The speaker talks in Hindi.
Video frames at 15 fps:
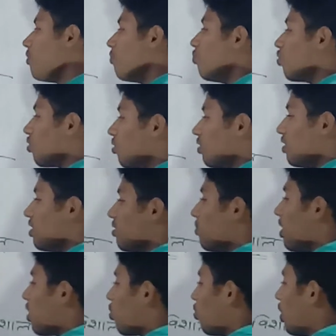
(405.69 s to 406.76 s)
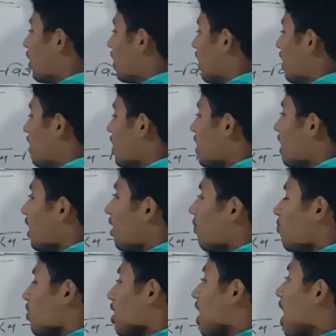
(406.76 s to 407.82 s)
निर्माण हो जाता है ठीक है
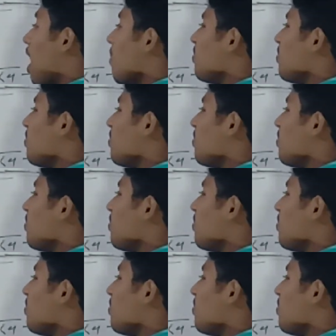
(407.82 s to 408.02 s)
ना अब